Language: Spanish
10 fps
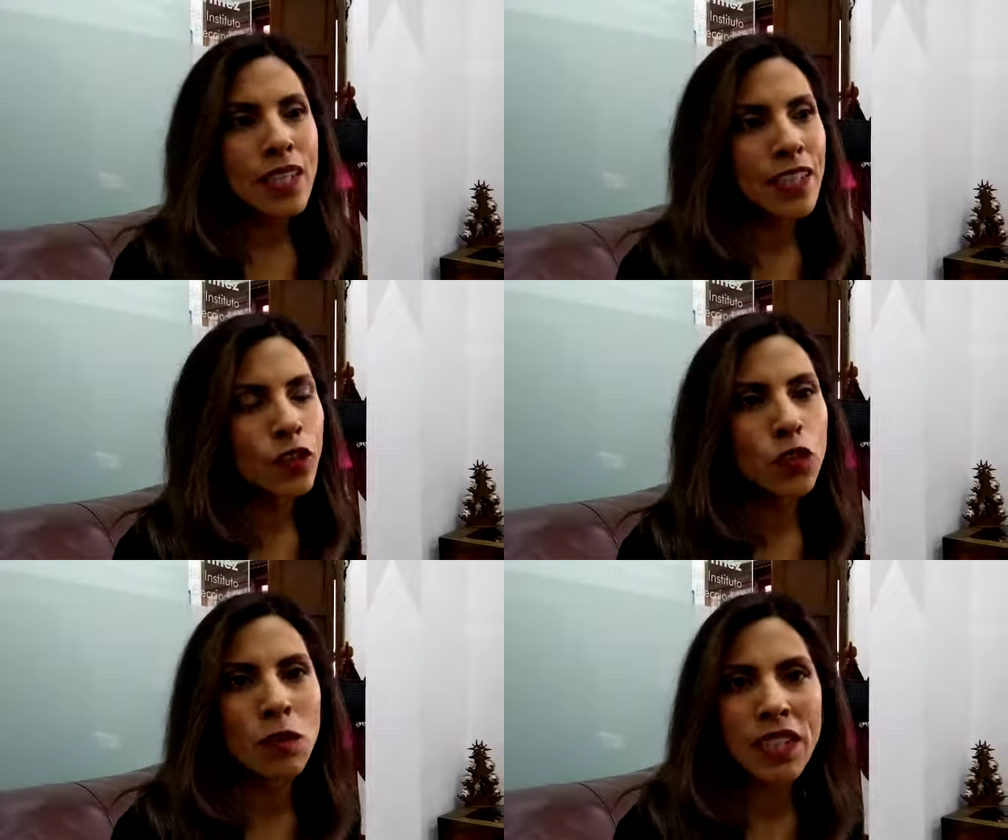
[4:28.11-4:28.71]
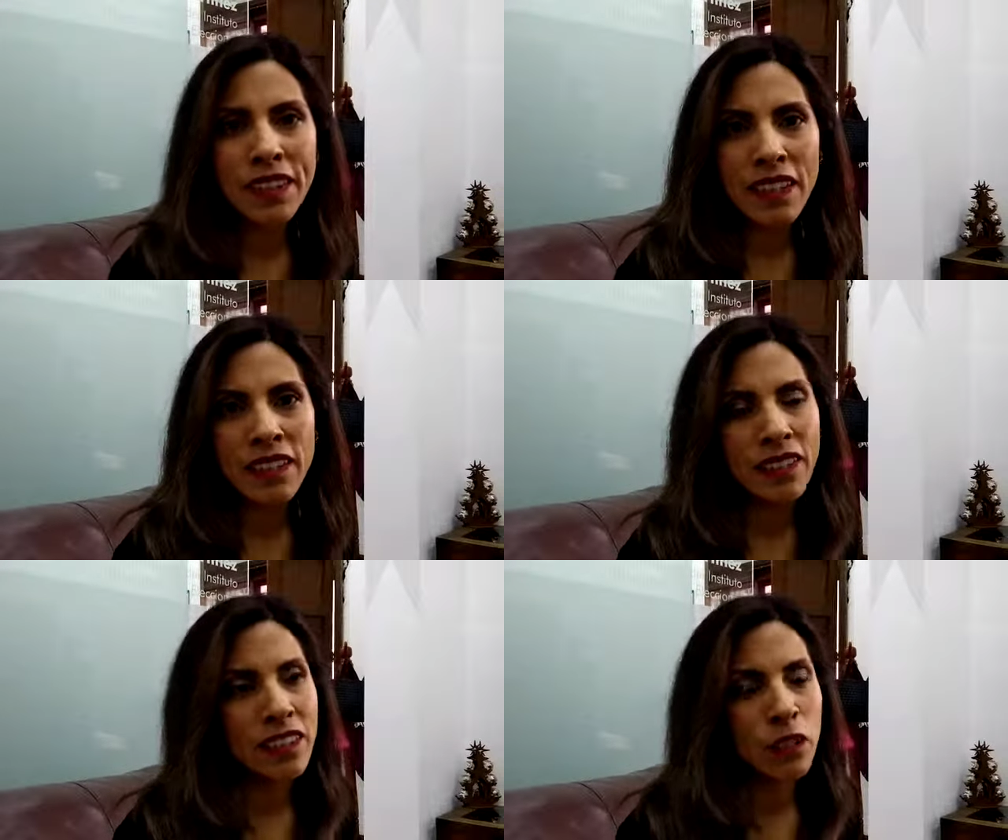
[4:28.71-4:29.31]
de sus
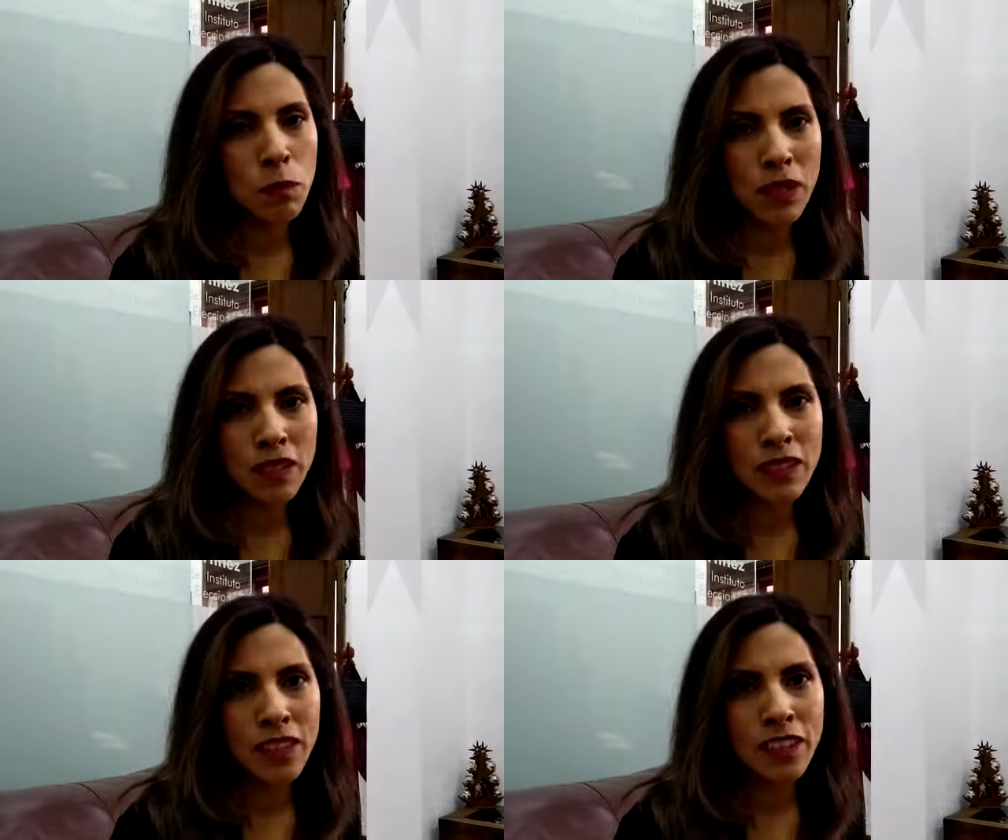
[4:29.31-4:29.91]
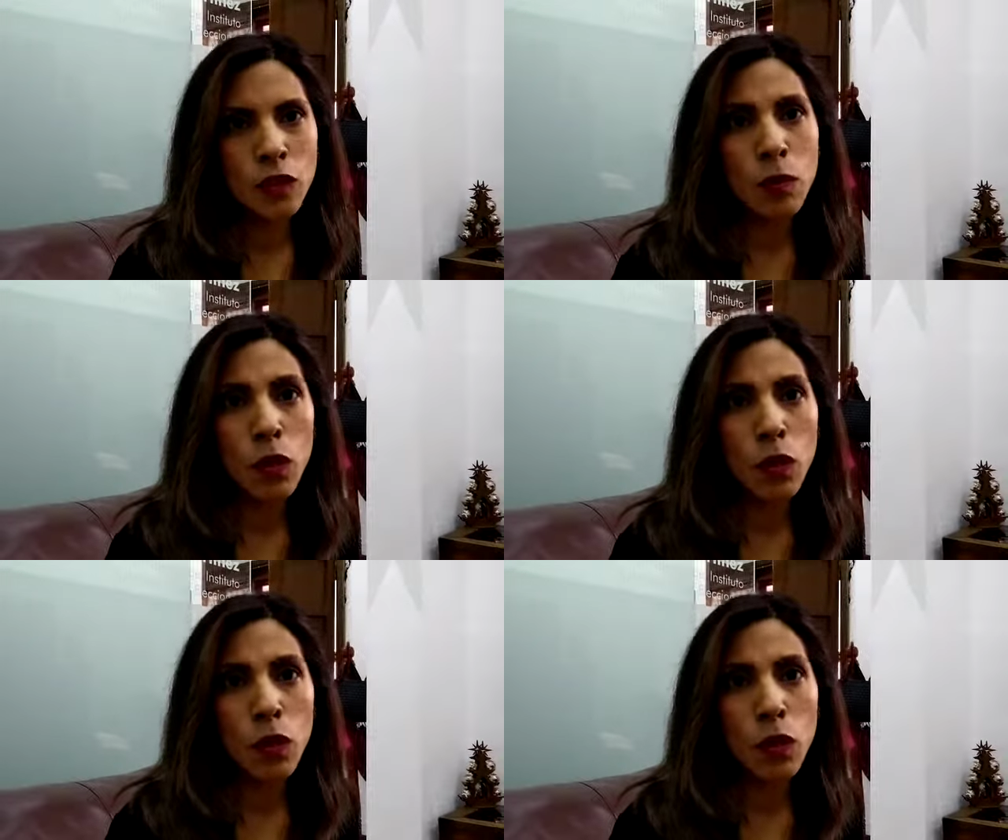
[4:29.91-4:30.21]
militantes y simpatizantes,